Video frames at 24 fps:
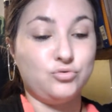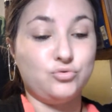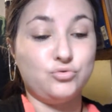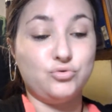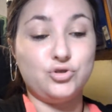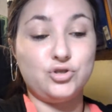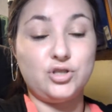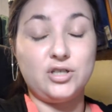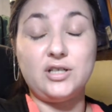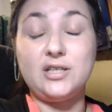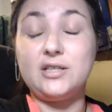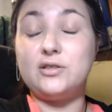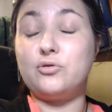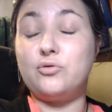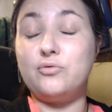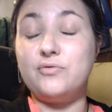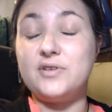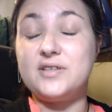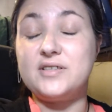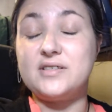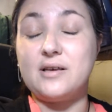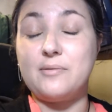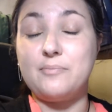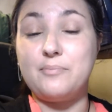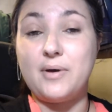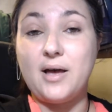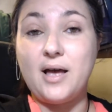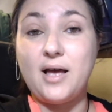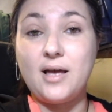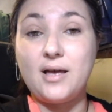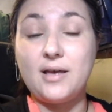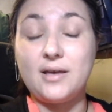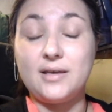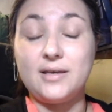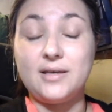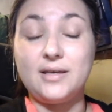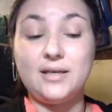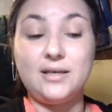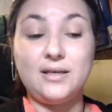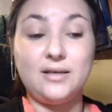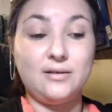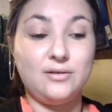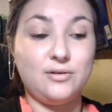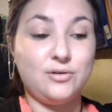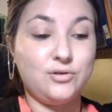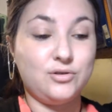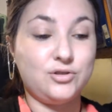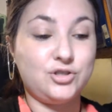du coup, j'ai l'ai trouvé sympa
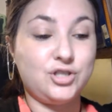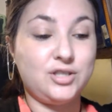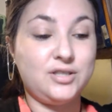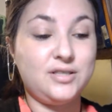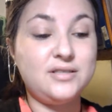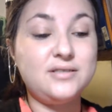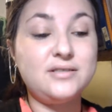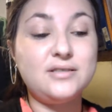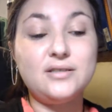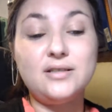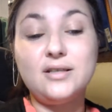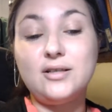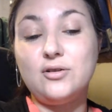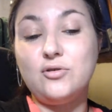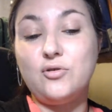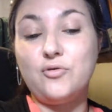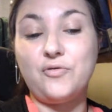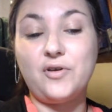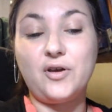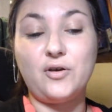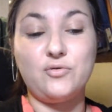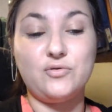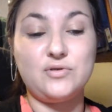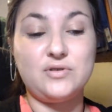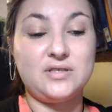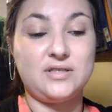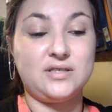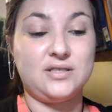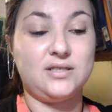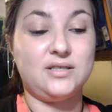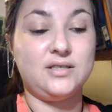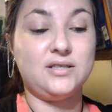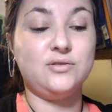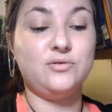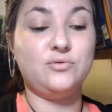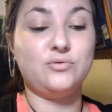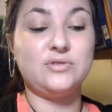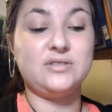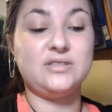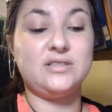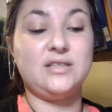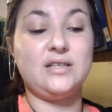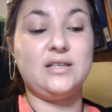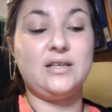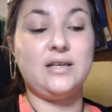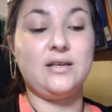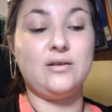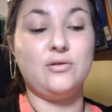et j'ai décidé de le faire aussi. Donc,
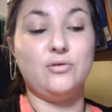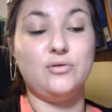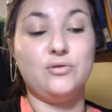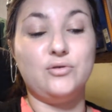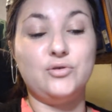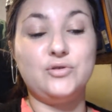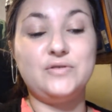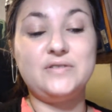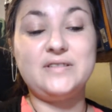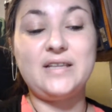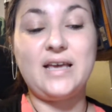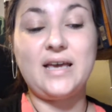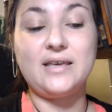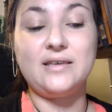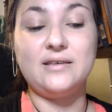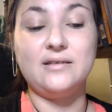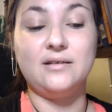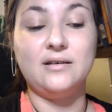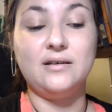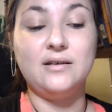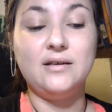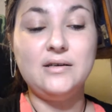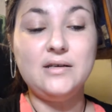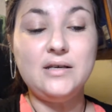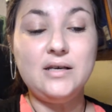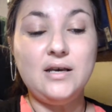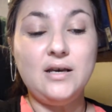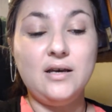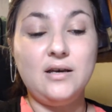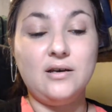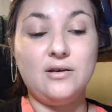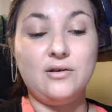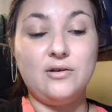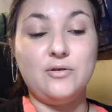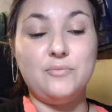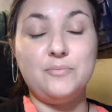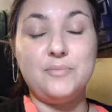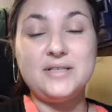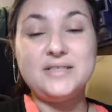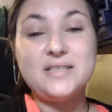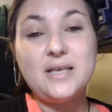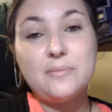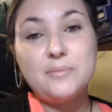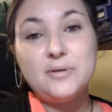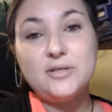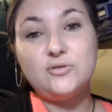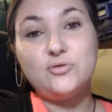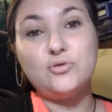c'est le tag
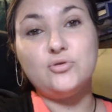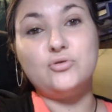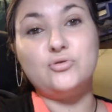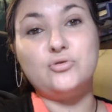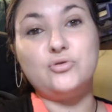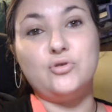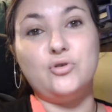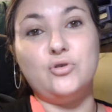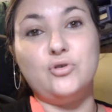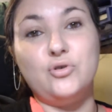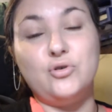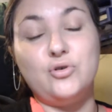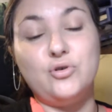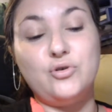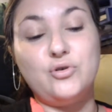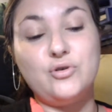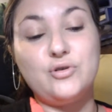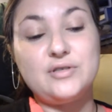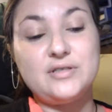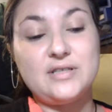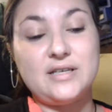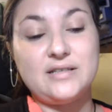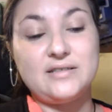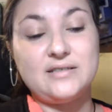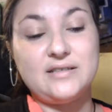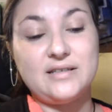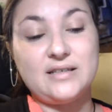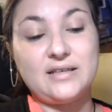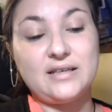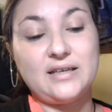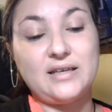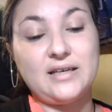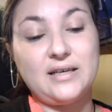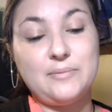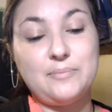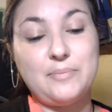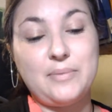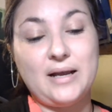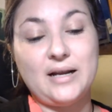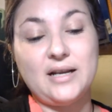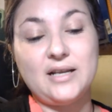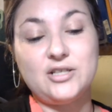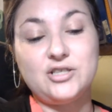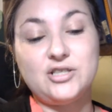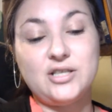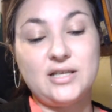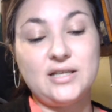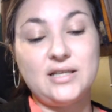Mes habitudes colo. Ça a été créé
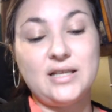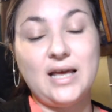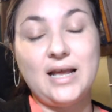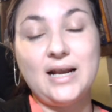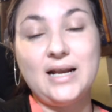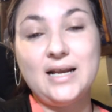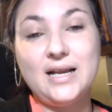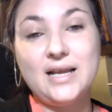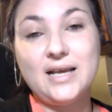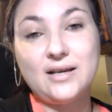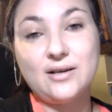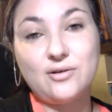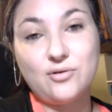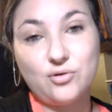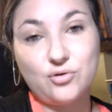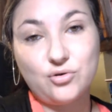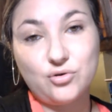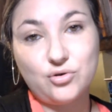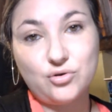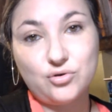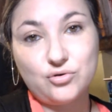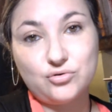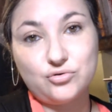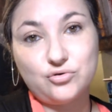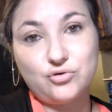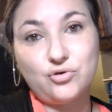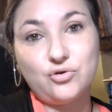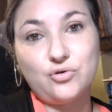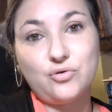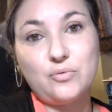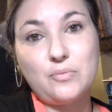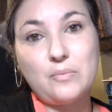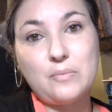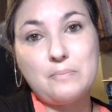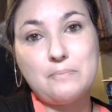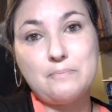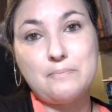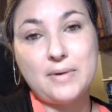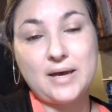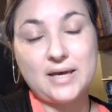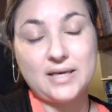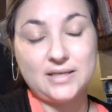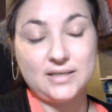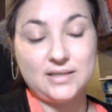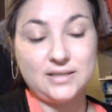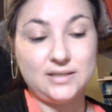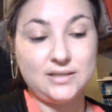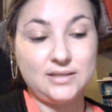par la chaîne Les Colos de
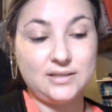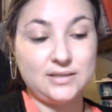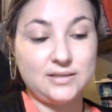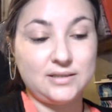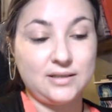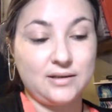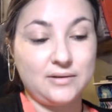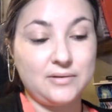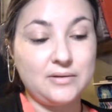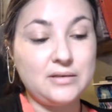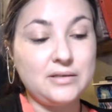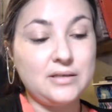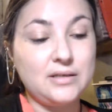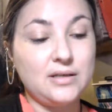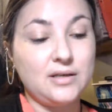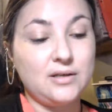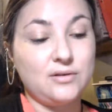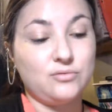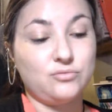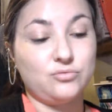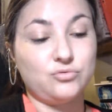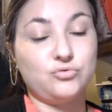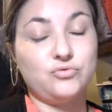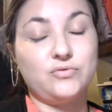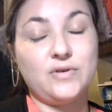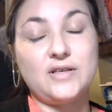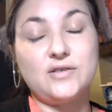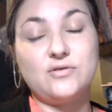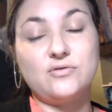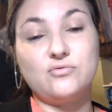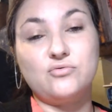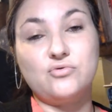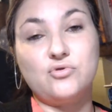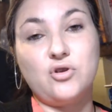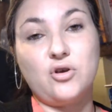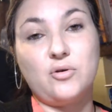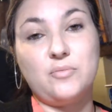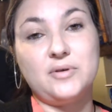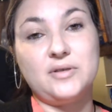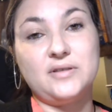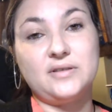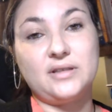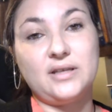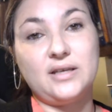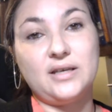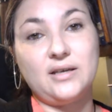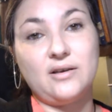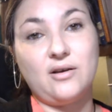Maggie. Donc, de toute façon, je leur
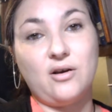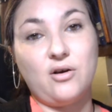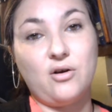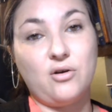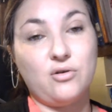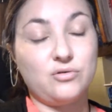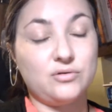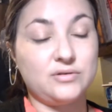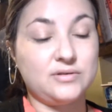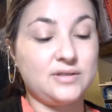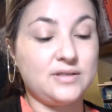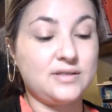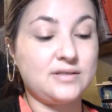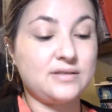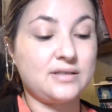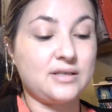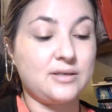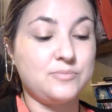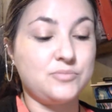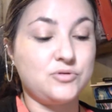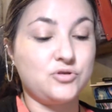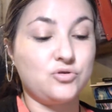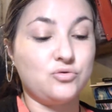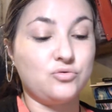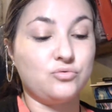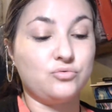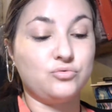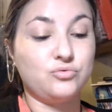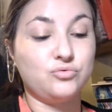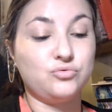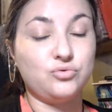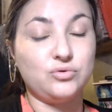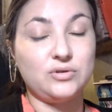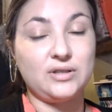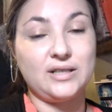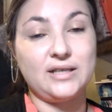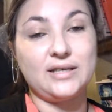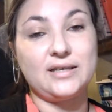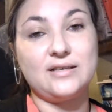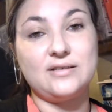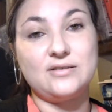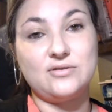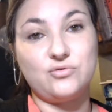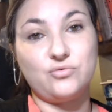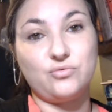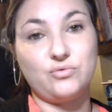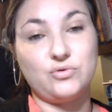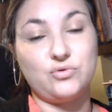mettrai en description toutes les
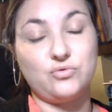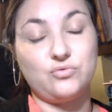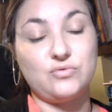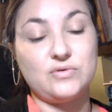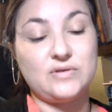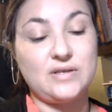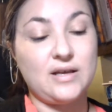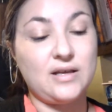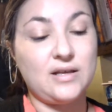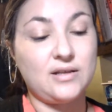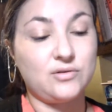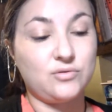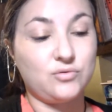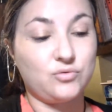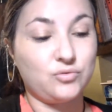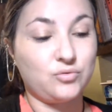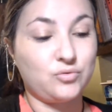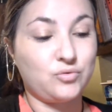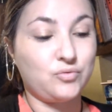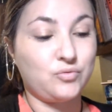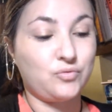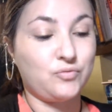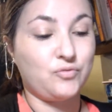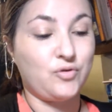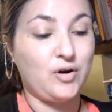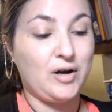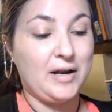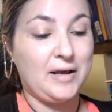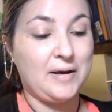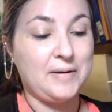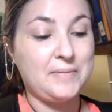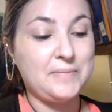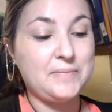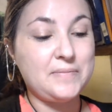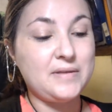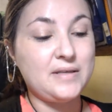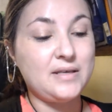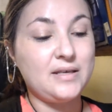questions et tout ça. Donc, voilà.